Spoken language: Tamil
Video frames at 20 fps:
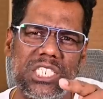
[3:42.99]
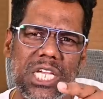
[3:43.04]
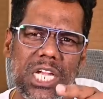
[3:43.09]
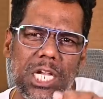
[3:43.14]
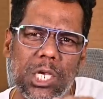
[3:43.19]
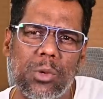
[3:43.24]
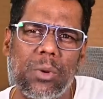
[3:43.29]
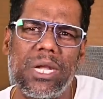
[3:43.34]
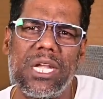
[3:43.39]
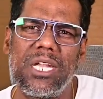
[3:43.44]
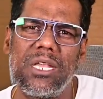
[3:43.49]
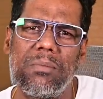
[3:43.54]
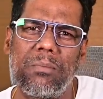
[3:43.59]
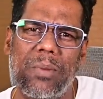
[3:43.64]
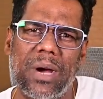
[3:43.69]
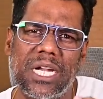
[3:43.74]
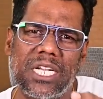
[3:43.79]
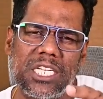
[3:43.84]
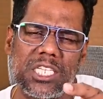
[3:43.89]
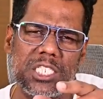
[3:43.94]
ஜி டுவெண்டி
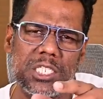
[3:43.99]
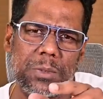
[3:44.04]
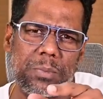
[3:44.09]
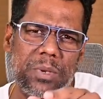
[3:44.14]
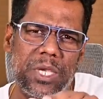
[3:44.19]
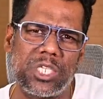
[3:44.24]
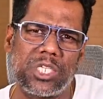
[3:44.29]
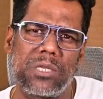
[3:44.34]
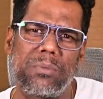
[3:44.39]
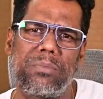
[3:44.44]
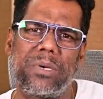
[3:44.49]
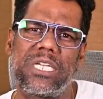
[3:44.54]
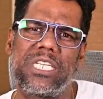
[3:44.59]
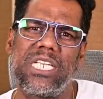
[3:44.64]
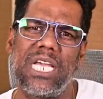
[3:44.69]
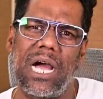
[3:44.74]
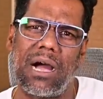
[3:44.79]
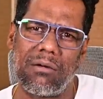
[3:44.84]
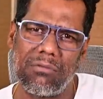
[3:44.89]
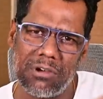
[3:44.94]
பார்ட்டிசிபேஷன்
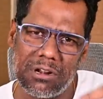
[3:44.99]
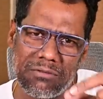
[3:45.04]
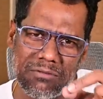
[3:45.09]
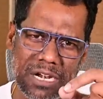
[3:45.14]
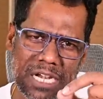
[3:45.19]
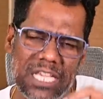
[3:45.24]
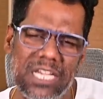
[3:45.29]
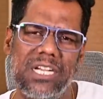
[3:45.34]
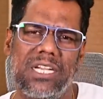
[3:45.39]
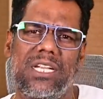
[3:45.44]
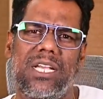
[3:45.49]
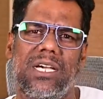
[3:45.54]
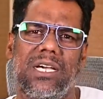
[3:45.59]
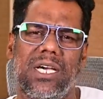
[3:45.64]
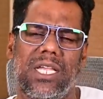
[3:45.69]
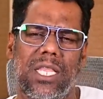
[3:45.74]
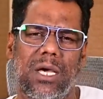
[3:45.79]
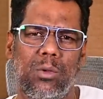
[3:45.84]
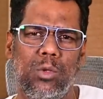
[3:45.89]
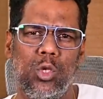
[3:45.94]
பற்றி அவர் வெளியிட்ட
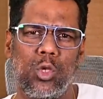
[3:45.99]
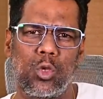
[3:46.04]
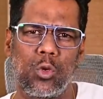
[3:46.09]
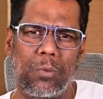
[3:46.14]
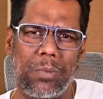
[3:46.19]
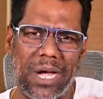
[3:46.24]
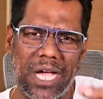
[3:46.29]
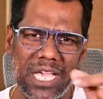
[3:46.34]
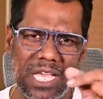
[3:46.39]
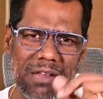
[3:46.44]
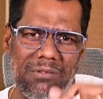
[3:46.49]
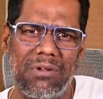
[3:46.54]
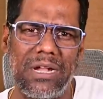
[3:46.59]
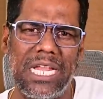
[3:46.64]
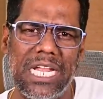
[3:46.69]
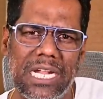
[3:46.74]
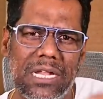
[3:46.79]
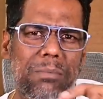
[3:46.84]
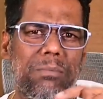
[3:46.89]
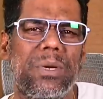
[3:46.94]
அதாவது துபாயில்
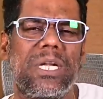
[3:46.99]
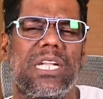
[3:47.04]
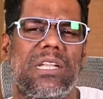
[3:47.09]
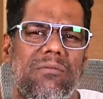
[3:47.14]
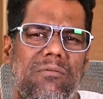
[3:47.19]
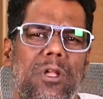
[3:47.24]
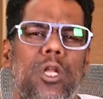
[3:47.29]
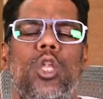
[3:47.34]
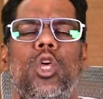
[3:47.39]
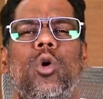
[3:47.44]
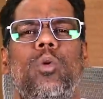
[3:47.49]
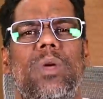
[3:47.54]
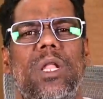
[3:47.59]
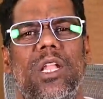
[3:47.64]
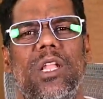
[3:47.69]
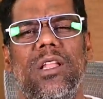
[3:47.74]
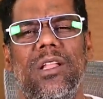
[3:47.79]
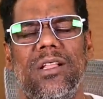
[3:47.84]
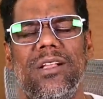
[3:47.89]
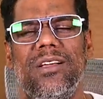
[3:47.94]
வெளியிடப்பட்ட
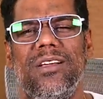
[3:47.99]
வீடியோவில்